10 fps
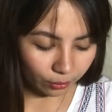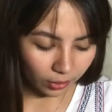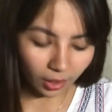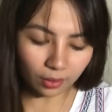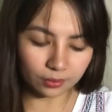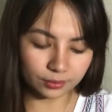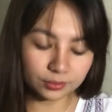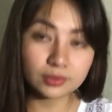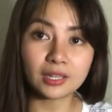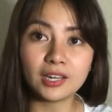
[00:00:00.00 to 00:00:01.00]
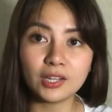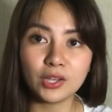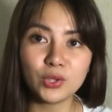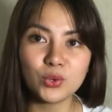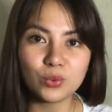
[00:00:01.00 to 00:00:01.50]
Wow!
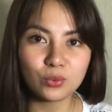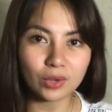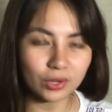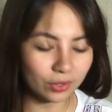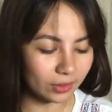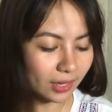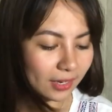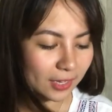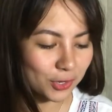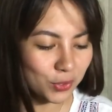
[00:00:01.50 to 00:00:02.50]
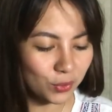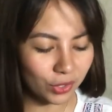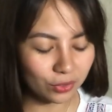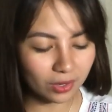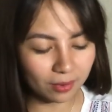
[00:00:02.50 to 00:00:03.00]
Talagang yung, ano, talagang yung
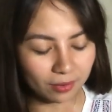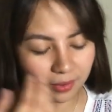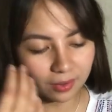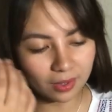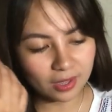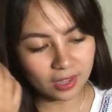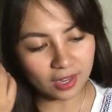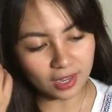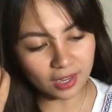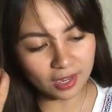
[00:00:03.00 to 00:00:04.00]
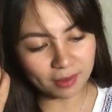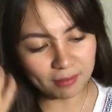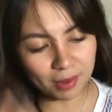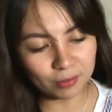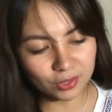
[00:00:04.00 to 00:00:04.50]
ano ng uh,
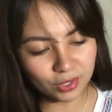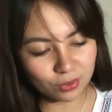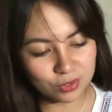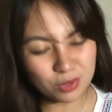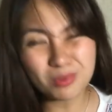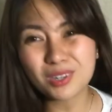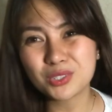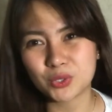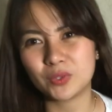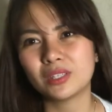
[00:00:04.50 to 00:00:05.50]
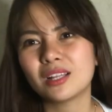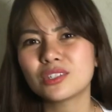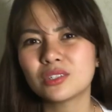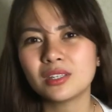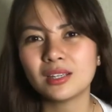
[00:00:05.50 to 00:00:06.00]
memory ko sobrang short.
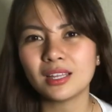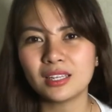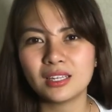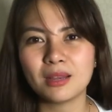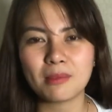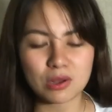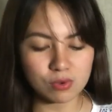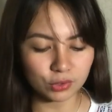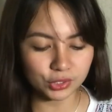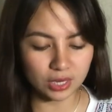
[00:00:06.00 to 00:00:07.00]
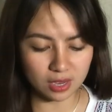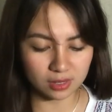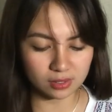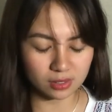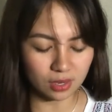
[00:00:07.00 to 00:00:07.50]
Actually, kanina bago ko siya
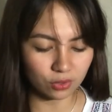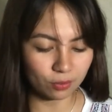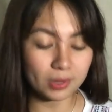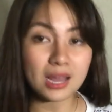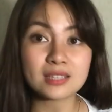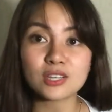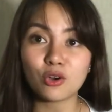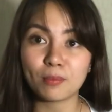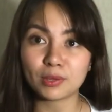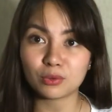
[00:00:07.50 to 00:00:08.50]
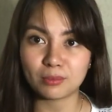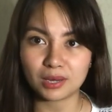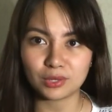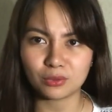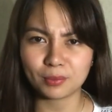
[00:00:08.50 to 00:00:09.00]
i-ano, binasa ko pa tong
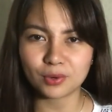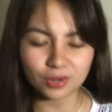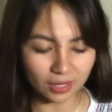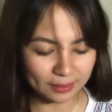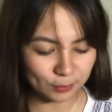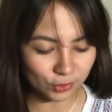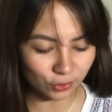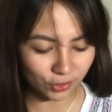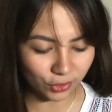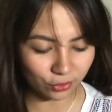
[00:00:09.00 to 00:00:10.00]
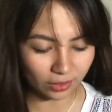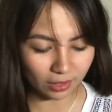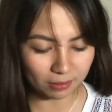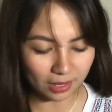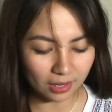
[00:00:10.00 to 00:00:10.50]
mga to. Pero nakalimutan ko rin yung
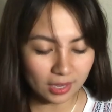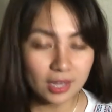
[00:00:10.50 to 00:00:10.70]
name niya.